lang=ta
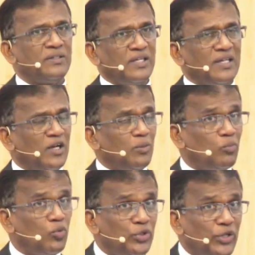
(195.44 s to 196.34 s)
டிஎல்
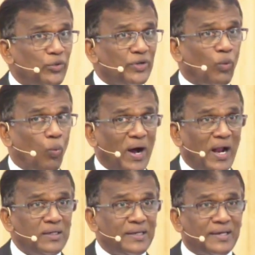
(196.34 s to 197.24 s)
மூடியுடைய
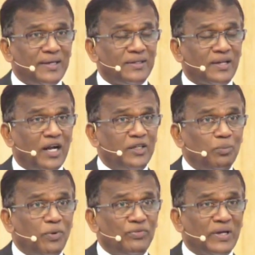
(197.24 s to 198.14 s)
வாழ்க்கையின்
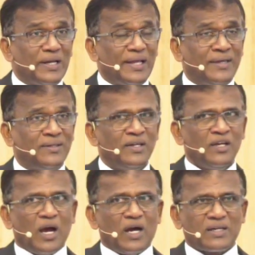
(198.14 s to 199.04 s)
அனுபவங்களை
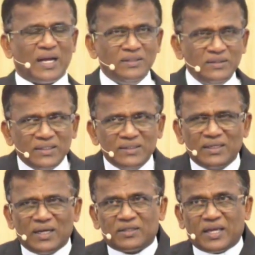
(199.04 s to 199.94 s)
கண்டு
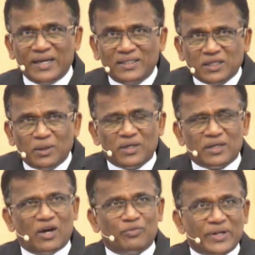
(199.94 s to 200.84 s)
கேட்ட
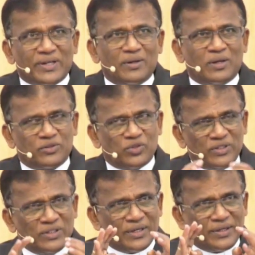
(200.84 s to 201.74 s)
அவருக்கு
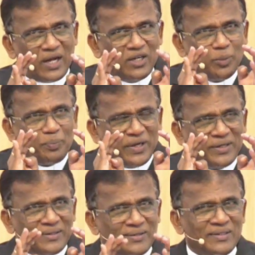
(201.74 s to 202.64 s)
இந்த நாலு
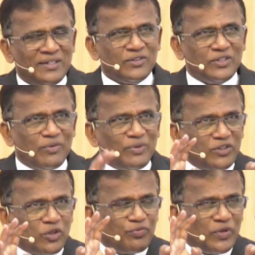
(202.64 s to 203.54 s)
பேர் தேவ
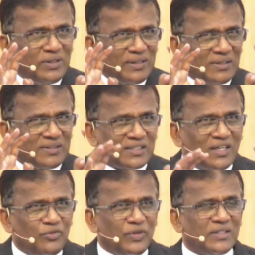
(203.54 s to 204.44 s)
இந்த ஃபினரல்
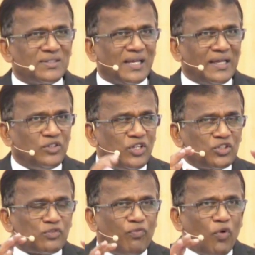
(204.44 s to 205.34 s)
சர்வீஸ் அண்ட்
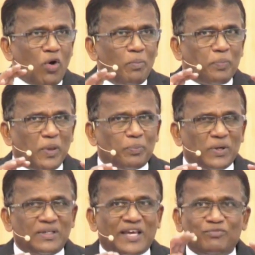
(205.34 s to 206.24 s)
தீஸ் ஃபார்ம்
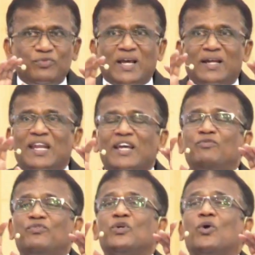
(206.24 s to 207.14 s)
பீப்புள் கேவ் தியர்
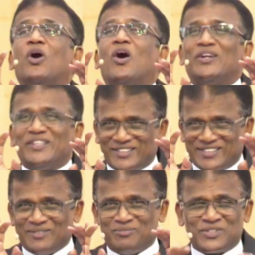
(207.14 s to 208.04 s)
லைஃப் டு காட்
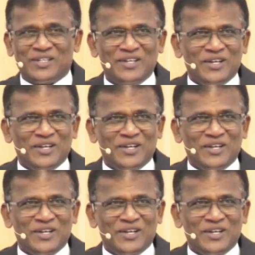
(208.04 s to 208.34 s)
இட் சென்ஸ்